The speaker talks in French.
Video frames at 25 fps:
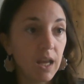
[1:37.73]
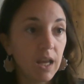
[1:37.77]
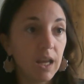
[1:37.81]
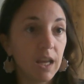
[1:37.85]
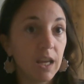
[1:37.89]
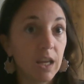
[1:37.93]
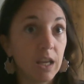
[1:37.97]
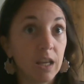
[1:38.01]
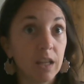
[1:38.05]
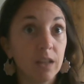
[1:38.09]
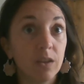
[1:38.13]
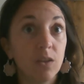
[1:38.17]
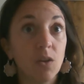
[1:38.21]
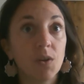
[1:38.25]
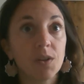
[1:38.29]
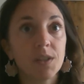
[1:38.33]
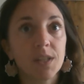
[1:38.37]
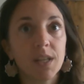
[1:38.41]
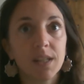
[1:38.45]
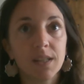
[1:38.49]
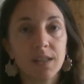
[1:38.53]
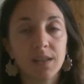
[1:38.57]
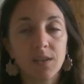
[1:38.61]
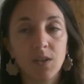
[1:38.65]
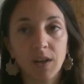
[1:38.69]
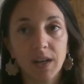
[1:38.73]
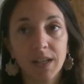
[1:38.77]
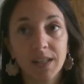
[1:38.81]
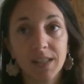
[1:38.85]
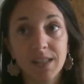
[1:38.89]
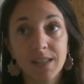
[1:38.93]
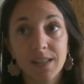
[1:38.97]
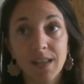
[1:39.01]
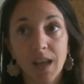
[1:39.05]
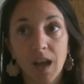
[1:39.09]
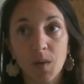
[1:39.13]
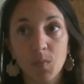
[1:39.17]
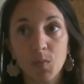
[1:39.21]
Et dans, dans la
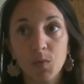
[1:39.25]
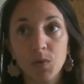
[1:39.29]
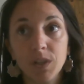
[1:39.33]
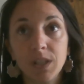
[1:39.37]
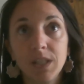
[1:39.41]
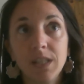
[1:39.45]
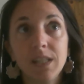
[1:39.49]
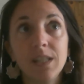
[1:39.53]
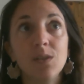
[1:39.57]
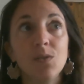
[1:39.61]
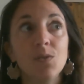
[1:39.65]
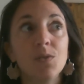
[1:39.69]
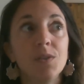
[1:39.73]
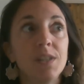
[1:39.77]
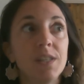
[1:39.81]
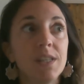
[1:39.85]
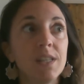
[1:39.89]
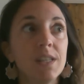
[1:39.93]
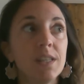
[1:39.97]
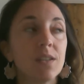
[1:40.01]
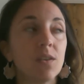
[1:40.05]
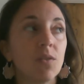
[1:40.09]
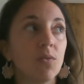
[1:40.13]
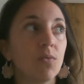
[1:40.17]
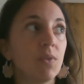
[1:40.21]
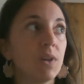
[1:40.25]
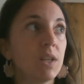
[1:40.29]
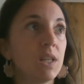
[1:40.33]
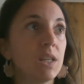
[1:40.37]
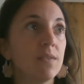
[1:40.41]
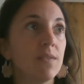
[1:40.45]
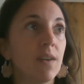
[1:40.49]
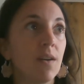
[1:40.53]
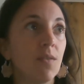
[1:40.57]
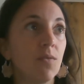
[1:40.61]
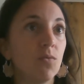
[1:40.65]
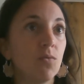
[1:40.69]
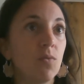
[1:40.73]
disharmonie, le 6, en fait, il
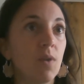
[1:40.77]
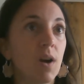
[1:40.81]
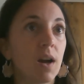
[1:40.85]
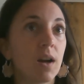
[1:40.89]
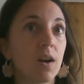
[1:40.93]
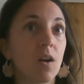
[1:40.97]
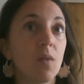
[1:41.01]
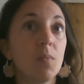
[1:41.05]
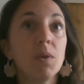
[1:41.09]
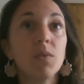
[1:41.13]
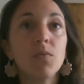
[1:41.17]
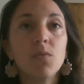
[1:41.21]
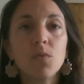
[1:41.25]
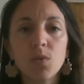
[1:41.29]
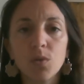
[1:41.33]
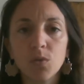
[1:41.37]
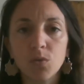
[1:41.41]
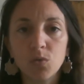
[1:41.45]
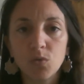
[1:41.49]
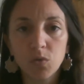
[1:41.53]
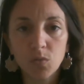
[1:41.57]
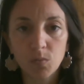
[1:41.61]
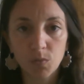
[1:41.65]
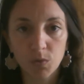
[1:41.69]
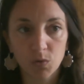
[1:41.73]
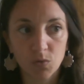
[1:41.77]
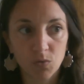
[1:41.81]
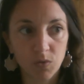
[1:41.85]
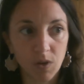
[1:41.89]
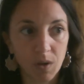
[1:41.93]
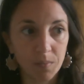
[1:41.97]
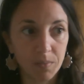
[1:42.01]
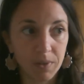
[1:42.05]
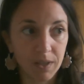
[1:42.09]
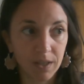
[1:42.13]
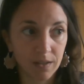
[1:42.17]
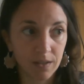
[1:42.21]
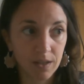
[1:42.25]
va vouloir, comme il veut que tout le monde soit
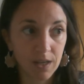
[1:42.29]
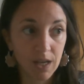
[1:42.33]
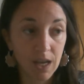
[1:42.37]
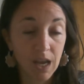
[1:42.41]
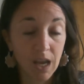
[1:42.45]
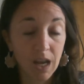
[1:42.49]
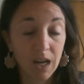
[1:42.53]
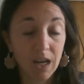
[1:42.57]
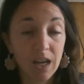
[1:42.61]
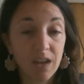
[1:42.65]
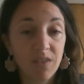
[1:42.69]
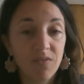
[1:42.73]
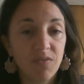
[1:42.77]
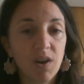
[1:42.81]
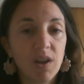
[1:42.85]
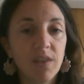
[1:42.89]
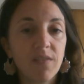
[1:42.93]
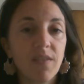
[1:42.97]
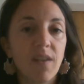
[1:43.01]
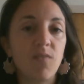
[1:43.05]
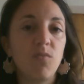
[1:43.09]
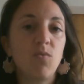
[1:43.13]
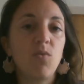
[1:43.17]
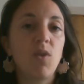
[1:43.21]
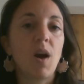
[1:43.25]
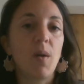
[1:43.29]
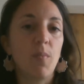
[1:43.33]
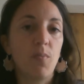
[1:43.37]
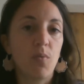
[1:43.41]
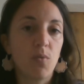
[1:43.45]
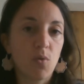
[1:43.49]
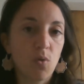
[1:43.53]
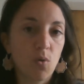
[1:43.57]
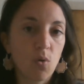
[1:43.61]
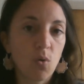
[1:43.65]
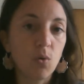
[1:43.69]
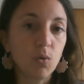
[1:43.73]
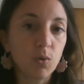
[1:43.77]
bien, des fois, il va vouloir un peu
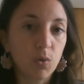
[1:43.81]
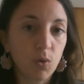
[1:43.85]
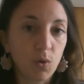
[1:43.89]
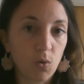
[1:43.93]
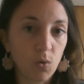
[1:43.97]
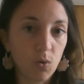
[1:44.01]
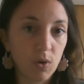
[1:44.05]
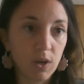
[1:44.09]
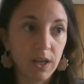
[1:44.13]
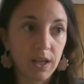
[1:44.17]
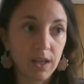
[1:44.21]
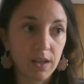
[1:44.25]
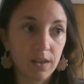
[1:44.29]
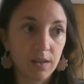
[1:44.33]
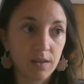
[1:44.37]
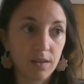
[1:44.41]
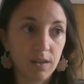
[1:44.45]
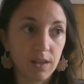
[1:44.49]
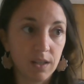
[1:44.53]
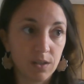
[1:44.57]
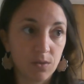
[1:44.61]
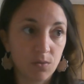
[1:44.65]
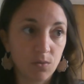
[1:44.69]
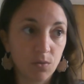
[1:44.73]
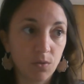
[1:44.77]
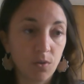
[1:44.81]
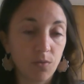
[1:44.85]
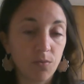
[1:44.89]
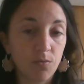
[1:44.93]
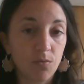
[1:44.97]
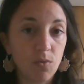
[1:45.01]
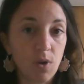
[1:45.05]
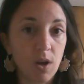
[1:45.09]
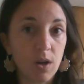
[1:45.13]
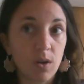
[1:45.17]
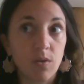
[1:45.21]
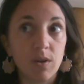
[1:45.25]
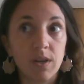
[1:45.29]
contrôler les autres,
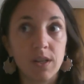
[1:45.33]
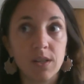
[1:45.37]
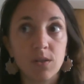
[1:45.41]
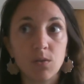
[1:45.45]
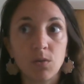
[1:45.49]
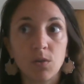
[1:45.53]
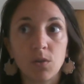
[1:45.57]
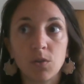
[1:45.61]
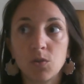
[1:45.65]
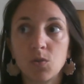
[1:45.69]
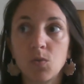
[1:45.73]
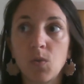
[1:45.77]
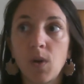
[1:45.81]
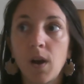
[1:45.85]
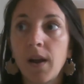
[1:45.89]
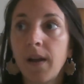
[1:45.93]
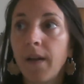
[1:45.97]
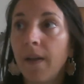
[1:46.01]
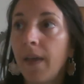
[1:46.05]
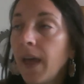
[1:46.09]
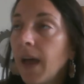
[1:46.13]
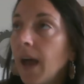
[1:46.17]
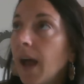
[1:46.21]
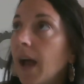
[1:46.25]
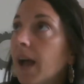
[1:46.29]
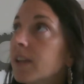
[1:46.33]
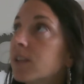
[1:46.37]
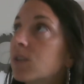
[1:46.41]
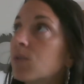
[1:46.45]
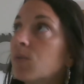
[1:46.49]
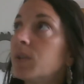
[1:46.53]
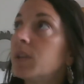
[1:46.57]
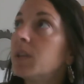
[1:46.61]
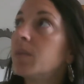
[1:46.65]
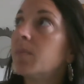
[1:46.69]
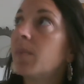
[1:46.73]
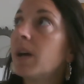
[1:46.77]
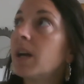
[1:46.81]
vouloir que les autres soient à
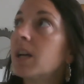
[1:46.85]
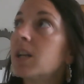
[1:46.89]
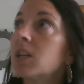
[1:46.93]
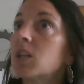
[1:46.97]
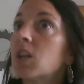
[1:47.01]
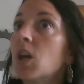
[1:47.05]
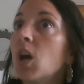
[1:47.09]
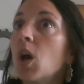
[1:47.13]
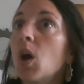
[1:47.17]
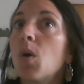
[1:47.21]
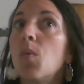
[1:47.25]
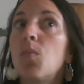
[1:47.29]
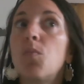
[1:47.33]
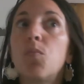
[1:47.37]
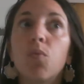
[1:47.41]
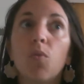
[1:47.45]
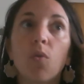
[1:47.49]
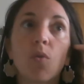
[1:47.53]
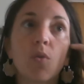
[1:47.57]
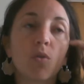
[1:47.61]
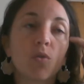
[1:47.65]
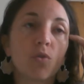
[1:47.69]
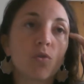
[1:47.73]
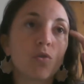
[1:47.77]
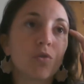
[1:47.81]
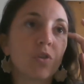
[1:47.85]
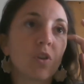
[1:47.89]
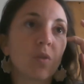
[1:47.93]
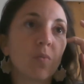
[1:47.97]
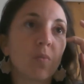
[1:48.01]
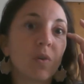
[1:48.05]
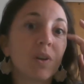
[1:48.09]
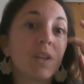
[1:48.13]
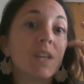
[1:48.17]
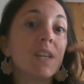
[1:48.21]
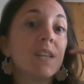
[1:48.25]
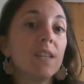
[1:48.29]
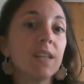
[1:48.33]
son image pour
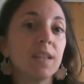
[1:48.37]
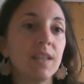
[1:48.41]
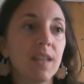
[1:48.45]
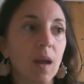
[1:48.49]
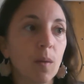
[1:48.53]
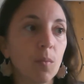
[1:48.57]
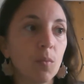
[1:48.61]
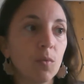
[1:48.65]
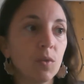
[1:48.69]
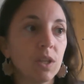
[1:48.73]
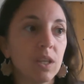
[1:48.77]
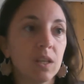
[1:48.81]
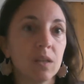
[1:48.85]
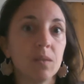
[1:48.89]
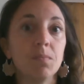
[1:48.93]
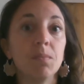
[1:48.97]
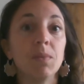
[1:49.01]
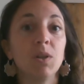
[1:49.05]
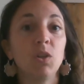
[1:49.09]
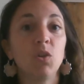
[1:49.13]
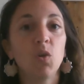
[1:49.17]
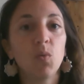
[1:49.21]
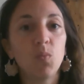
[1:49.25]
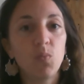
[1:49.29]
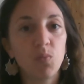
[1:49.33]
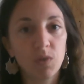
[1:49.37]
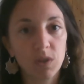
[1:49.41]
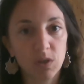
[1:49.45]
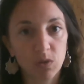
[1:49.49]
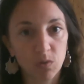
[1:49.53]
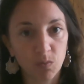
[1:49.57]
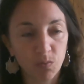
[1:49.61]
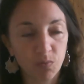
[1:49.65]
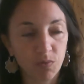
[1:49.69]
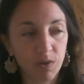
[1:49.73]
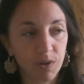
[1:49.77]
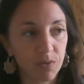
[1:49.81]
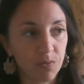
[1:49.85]
justement qu'il y ait cette harmonie, mais depuis
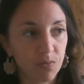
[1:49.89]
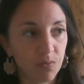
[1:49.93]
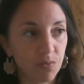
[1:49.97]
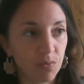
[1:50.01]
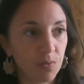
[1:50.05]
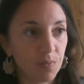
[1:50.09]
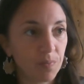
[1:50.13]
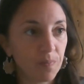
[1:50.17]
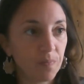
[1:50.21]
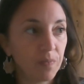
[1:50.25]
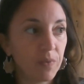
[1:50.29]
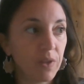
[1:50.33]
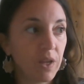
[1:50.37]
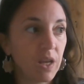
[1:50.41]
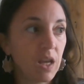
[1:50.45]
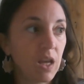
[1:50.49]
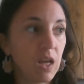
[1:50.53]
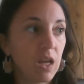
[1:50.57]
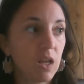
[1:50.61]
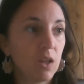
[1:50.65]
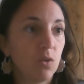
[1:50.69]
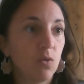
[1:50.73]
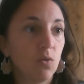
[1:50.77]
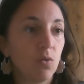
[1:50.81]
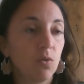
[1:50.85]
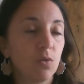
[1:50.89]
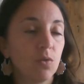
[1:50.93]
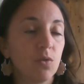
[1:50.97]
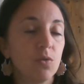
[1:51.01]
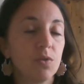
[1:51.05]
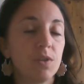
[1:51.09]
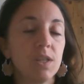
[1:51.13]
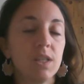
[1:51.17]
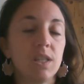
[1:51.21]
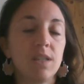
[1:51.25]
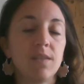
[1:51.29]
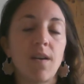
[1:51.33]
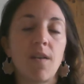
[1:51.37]
son point de vue. Donc le
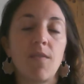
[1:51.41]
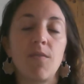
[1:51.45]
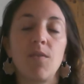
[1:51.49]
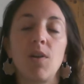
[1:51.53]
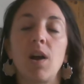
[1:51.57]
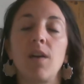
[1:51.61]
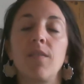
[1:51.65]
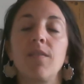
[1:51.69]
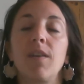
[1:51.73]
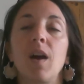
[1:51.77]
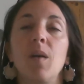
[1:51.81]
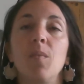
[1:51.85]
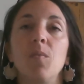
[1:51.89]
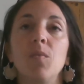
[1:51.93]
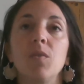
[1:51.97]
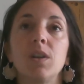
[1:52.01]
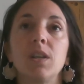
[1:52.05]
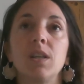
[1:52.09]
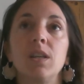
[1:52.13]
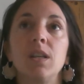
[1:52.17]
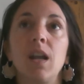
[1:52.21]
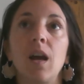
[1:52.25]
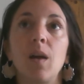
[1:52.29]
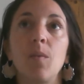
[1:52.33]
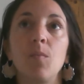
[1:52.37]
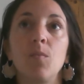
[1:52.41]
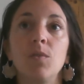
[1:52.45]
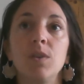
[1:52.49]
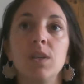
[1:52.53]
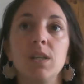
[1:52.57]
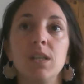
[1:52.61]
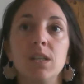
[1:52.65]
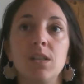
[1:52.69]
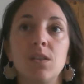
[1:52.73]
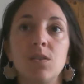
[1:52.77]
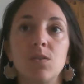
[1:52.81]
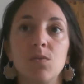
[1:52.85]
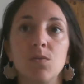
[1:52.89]
6, il va falloir vraiment qu'il
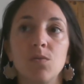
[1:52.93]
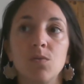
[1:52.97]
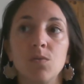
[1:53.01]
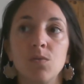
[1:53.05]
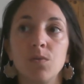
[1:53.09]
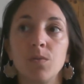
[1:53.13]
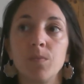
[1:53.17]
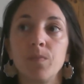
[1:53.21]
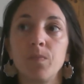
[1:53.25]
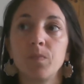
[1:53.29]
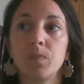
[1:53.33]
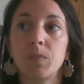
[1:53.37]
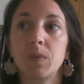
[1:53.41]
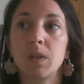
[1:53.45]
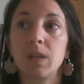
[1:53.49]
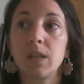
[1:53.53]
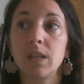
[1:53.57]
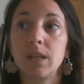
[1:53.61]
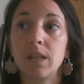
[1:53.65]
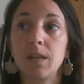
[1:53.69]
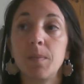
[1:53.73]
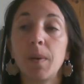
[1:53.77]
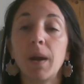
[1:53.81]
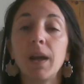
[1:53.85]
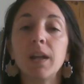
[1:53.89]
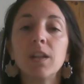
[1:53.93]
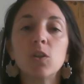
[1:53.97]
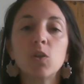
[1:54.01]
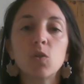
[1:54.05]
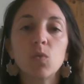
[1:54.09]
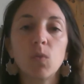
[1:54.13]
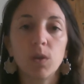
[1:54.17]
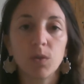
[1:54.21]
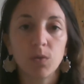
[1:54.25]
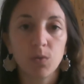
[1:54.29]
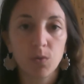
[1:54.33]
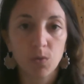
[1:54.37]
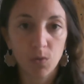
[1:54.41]
harmonise, euh, qu'il prenne
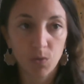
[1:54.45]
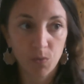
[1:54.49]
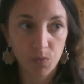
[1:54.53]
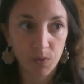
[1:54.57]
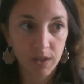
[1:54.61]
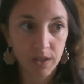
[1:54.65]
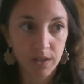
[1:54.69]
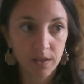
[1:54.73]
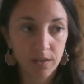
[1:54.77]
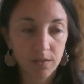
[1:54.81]
soin de lui,